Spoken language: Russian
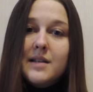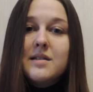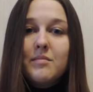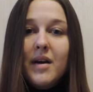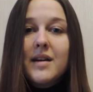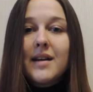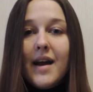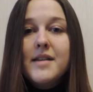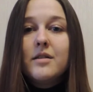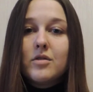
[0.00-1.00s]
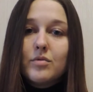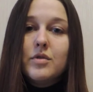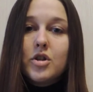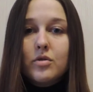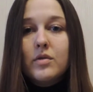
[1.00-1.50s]
от себя, крайне
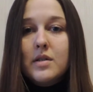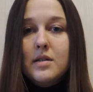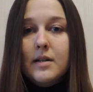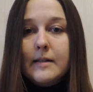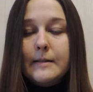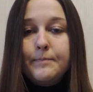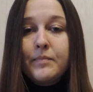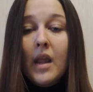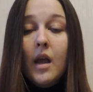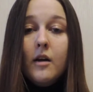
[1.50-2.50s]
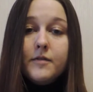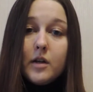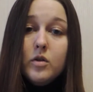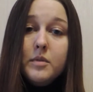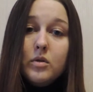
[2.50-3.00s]
трудно что-то сделать.
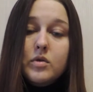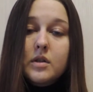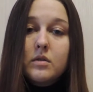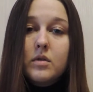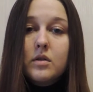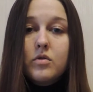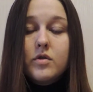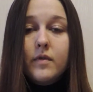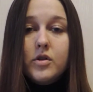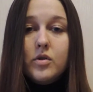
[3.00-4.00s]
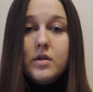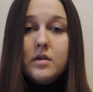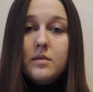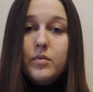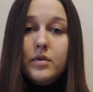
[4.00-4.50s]
Второй минус, который тоже влечет за
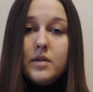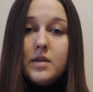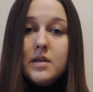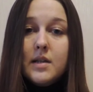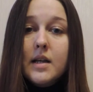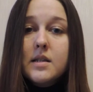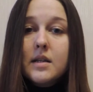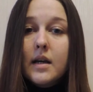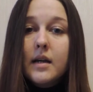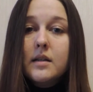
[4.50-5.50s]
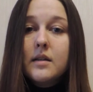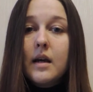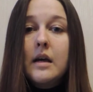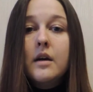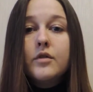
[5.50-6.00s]
собой диссоциация,
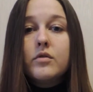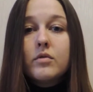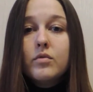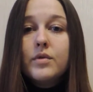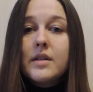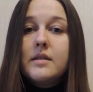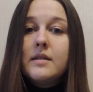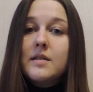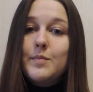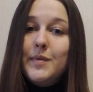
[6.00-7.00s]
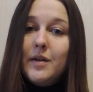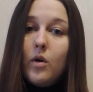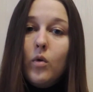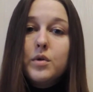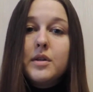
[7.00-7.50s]
это трудности с
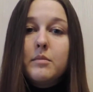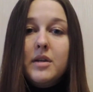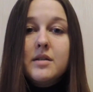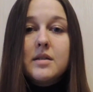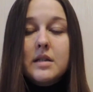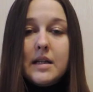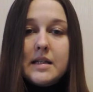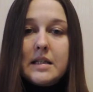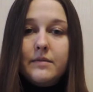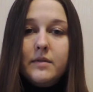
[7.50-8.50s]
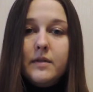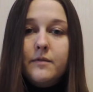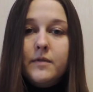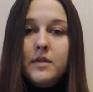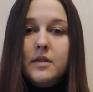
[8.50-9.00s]
переходом из стрессового
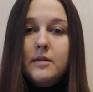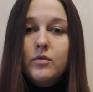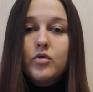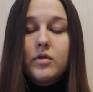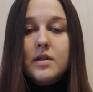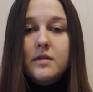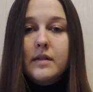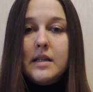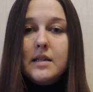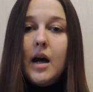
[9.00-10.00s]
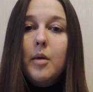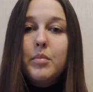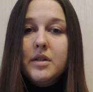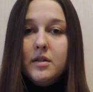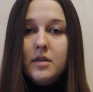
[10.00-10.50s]
в, ну, что называется,
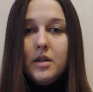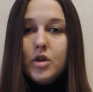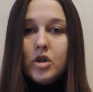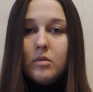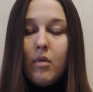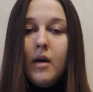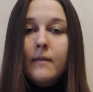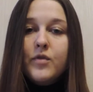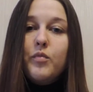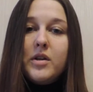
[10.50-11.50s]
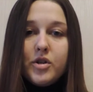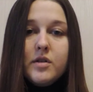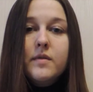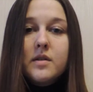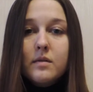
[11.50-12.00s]
обыденный режим. То есть в
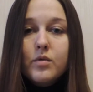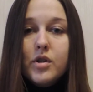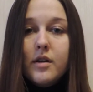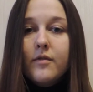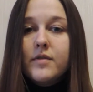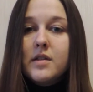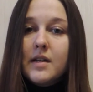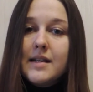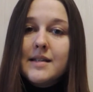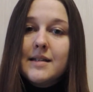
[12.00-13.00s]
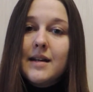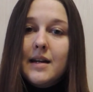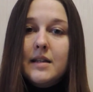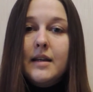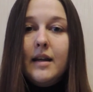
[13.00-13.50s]
большинстве случаев стрессы
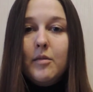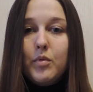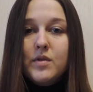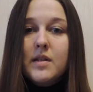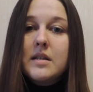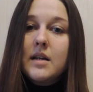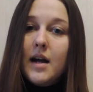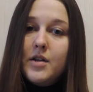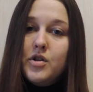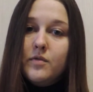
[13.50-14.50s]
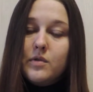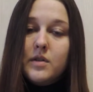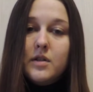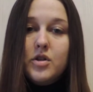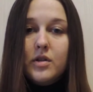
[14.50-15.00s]
рано или поздно
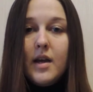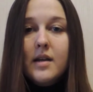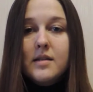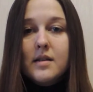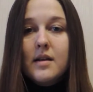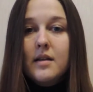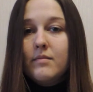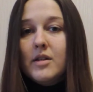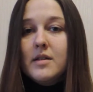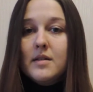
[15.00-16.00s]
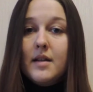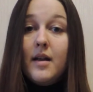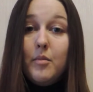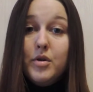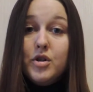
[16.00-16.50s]
заканчиваются, начинается, так сказать,
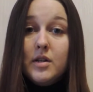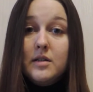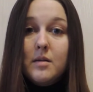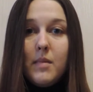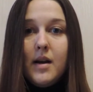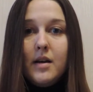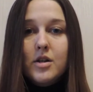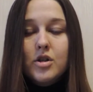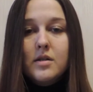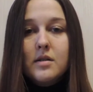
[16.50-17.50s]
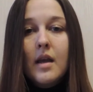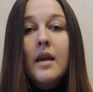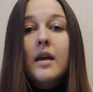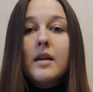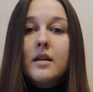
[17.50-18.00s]
обычная нормальная жизнь.
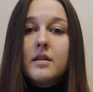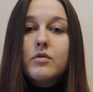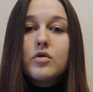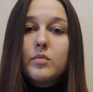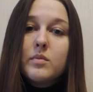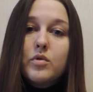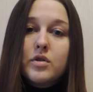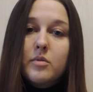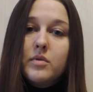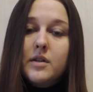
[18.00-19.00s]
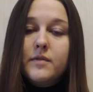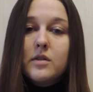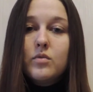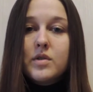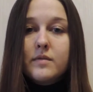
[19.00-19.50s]
И для того, чтобы можно было
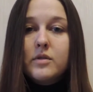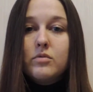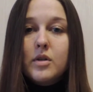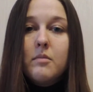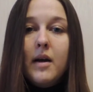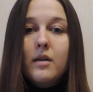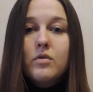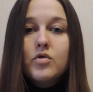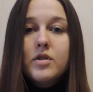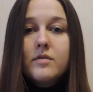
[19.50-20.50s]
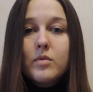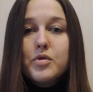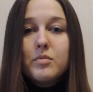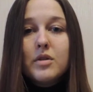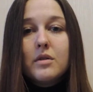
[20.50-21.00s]
вернуться в эту нормальную жизнь, в
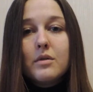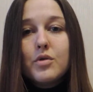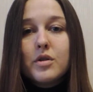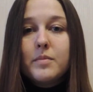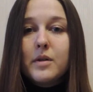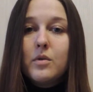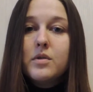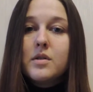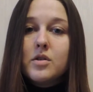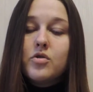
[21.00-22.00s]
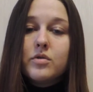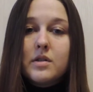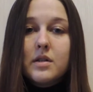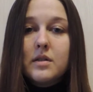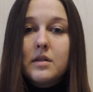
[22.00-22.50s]
общем-то, тоже приходится что-то
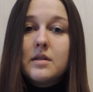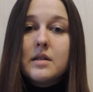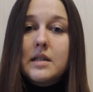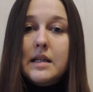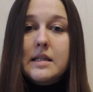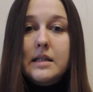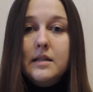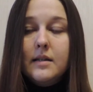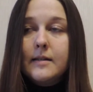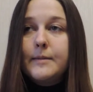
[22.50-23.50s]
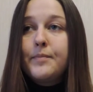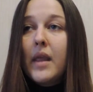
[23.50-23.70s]
с этой диссоциацией делать.